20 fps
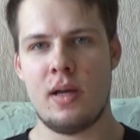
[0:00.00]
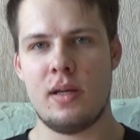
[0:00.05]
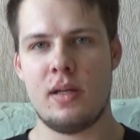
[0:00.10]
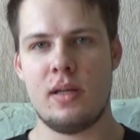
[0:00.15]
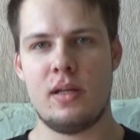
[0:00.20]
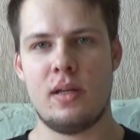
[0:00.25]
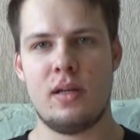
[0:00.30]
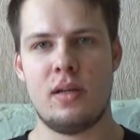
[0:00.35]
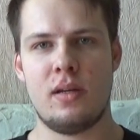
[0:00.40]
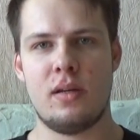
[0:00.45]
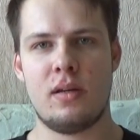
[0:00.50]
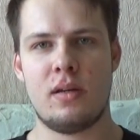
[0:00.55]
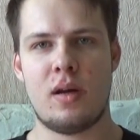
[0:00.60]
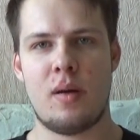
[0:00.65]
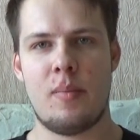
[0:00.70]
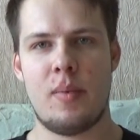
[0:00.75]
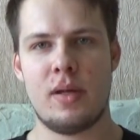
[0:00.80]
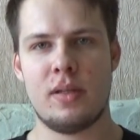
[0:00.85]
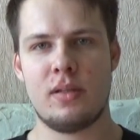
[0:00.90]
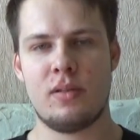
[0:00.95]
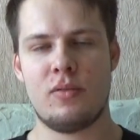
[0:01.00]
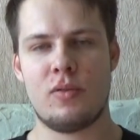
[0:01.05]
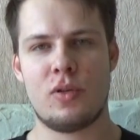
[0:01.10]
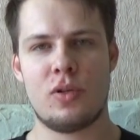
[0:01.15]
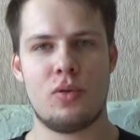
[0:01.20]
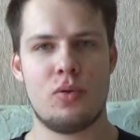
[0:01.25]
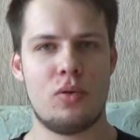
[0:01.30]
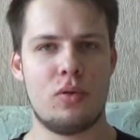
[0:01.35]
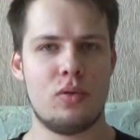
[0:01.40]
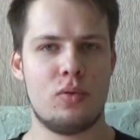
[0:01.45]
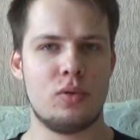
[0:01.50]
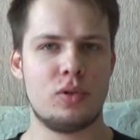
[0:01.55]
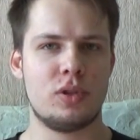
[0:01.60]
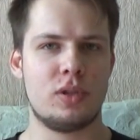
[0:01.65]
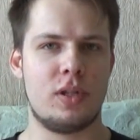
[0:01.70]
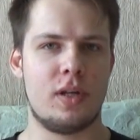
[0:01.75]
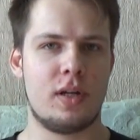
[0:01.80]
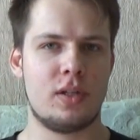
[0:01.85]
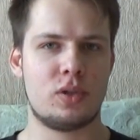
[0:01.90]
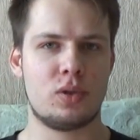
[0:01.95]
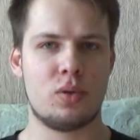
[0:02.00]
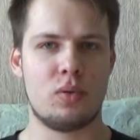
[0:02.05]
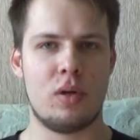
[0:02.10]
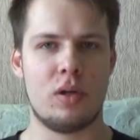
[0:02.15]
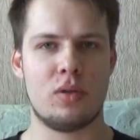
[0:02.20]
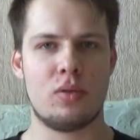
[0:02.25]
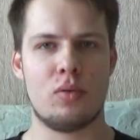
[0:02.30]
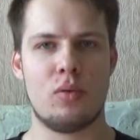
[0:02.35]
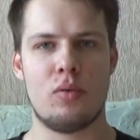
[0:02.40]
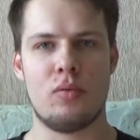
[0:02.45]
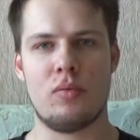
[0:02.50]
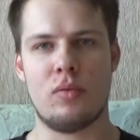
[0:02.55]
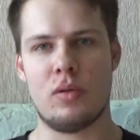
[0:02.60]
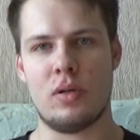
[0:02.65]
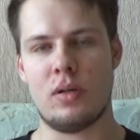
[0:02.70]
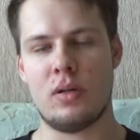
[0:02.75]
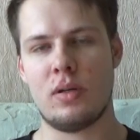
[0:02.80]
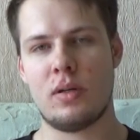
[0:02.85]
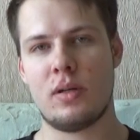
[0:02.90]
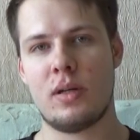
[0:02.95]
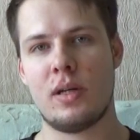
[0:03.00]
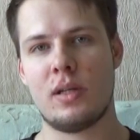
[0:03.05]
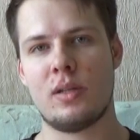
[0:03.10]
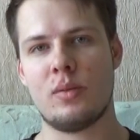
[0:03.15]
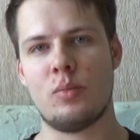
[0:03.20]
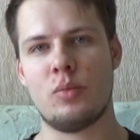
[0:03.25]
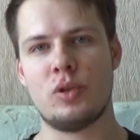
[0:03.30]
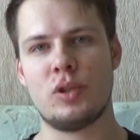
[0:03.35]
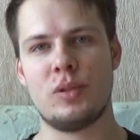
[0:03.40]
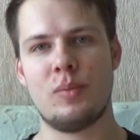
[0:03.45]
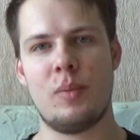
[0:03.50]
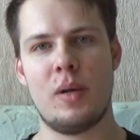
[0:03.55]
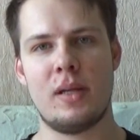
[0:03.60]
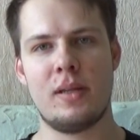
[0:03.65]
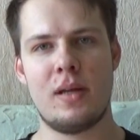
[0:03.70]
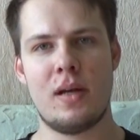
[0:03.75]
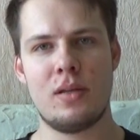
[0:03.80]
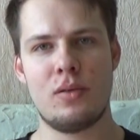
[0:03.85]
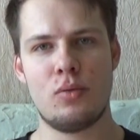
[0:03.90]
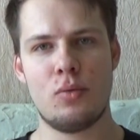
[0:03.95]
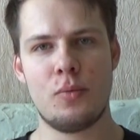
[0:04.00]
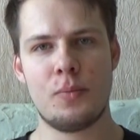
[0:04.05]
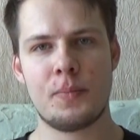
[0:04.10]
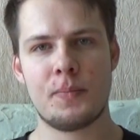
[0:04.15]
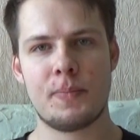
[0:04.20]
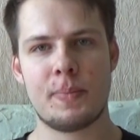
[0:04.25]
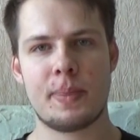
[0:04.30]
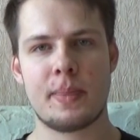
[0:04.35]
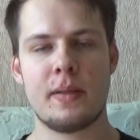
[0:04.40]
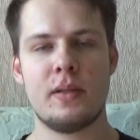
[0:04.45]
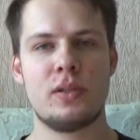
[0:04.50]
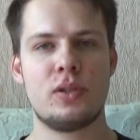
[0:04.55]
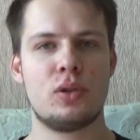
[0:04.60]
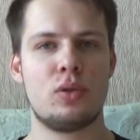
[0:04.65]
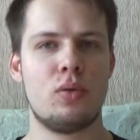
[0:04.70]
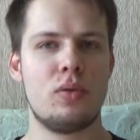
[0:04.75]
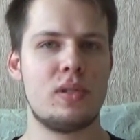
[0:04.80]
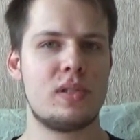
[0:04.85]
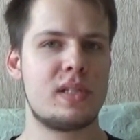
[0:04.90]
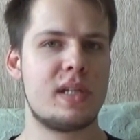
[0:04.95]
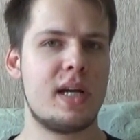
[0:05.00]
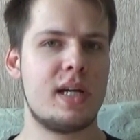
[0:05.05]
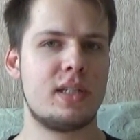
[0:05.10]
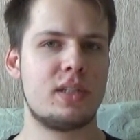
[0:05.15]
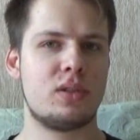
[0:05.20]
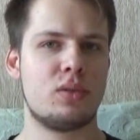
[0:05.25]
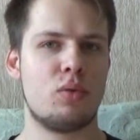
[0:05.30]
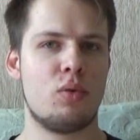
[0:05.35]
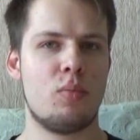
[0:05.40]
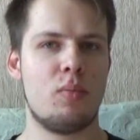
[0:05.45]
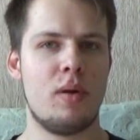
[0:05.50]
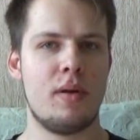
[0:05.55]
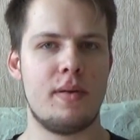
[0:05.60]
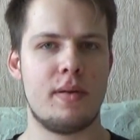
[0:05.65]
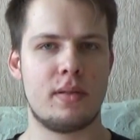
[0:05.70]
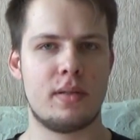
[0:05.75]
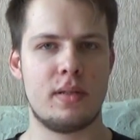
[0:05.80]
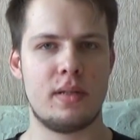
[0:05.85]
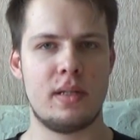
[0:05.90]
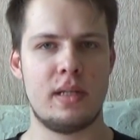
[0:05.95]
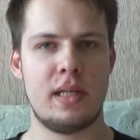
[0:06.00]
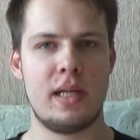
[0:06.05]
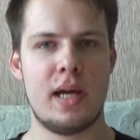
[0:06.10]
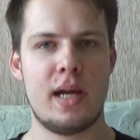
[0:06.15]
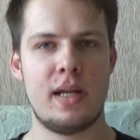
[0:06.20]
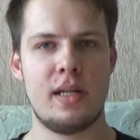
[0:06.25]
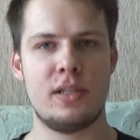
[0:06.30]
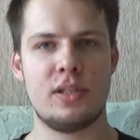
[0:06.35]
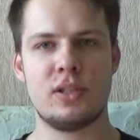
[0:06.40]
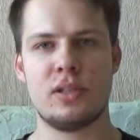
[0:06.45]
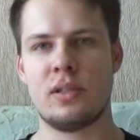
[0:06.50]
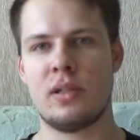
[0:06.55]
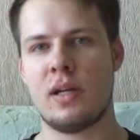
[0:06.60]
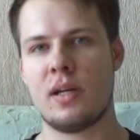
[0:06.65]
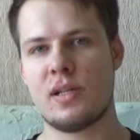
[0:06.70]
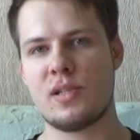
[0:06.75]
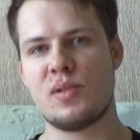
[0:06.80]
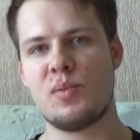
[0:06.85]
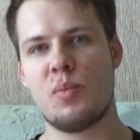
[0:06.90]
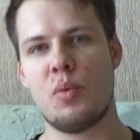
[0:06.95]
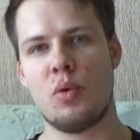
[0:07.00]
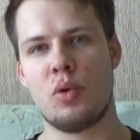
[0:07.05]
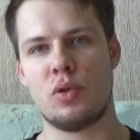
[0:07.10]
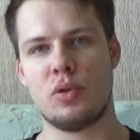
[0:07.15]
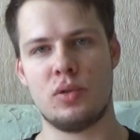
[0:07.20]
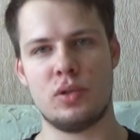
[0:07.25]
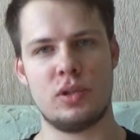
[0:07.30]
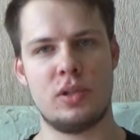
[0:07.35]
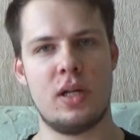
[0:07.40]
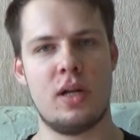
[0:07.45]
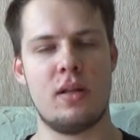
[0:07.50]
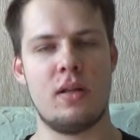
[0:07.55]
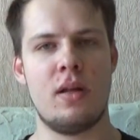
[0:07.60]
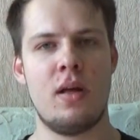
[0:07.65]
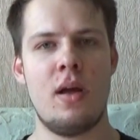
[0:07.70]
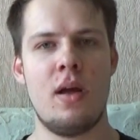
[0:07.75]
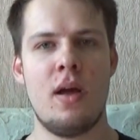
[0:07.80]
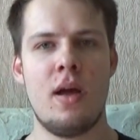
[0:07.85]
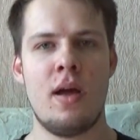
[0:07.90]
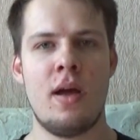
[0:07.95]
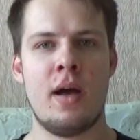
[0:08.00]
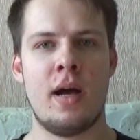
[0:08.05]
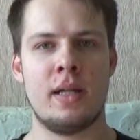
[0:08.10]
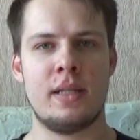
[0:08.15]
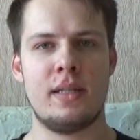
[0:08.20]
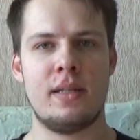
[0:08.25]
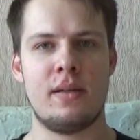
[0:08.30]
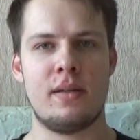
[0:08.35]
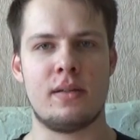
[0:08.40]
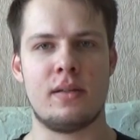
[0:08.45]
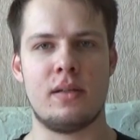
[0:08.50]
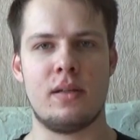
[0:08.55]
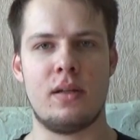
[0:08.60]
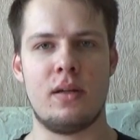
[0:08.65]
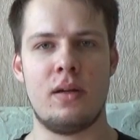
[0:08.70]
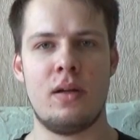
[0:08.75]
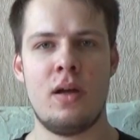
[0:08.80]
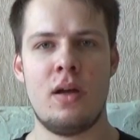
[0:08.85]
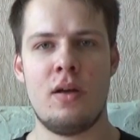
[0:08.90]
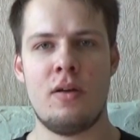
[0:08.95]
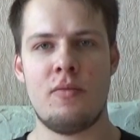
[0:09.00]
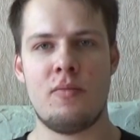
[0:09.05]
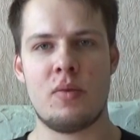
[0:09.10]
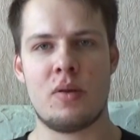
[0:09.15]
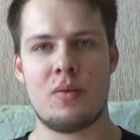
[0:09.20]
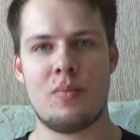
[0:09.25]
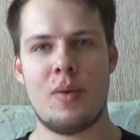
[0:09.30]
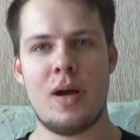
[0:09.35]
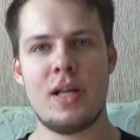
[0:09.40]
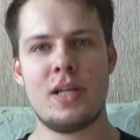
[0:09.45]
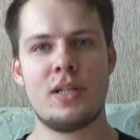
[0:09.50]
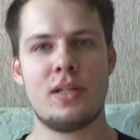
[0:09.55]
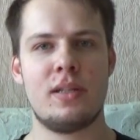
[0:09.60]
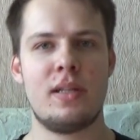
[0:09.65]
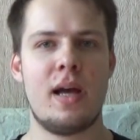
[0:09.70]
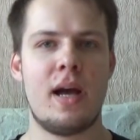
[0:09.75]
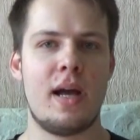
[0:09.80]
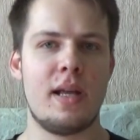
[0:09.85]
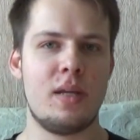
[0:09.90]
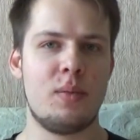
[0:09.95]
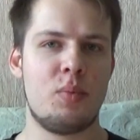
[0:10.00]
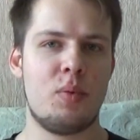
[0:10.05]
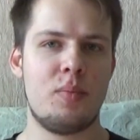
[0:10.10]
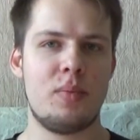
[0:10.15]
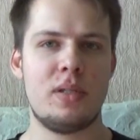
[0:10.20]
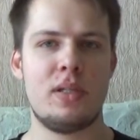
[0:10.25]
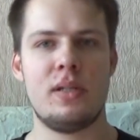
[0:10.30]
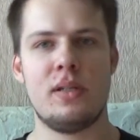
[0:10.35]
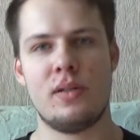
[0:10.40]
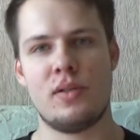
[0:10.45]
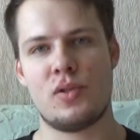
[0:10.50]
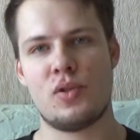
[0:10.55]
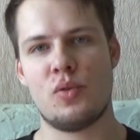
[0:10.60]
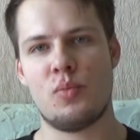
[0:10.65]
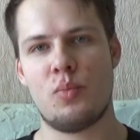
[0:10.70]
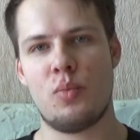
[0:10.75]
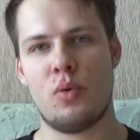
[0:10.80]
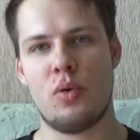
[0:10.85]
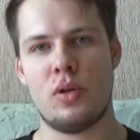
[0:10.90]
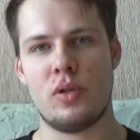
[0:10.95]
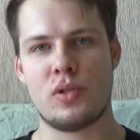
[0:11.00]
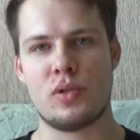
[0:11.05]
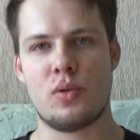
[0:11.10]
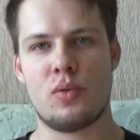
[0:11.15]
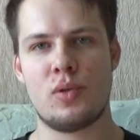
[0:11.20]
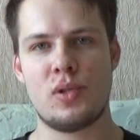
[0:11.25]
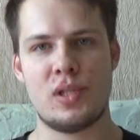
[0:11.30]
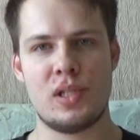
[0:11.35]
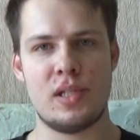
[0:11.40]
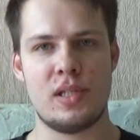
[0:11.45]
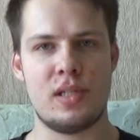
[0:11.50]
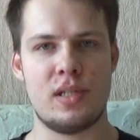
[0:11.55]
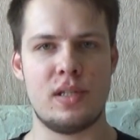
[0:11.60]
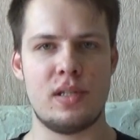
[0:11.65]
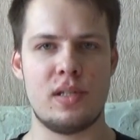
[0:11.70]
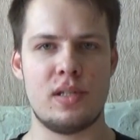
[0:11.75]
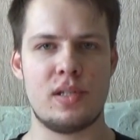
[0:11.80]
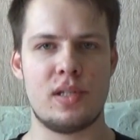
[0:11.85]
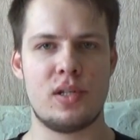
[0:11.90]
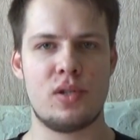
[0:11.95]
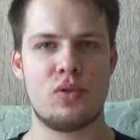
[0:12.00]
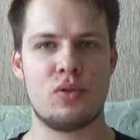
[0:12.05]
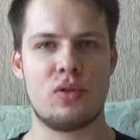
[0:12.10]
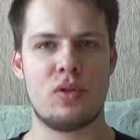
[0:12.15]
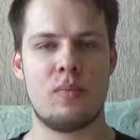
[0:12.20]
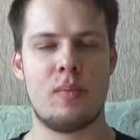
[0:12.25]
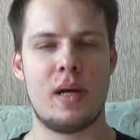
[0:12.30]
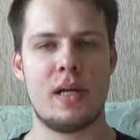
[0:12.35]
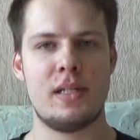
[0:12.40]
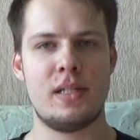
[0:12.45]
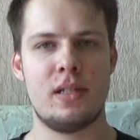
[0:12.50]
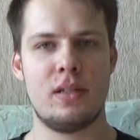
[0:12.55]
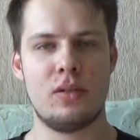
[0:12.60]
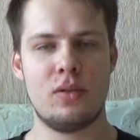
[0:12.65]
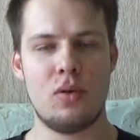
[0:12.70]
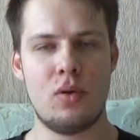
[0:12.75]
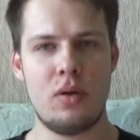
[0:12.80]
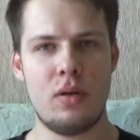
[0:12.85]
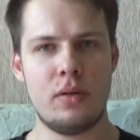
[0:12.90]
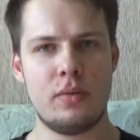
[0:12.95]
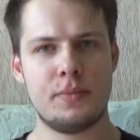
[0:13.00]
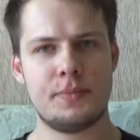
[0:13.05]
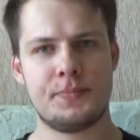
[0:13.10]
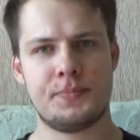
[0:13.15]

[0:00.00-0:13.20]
И команда Гвардиола очень хорошо готова к этому чемпионату. Что не скажешь об Эвертоне. Я лично гораздо больше ждал от Эвертона в первом матче. Да, они победили на своем поле Сток-Сити со счетом 1-0.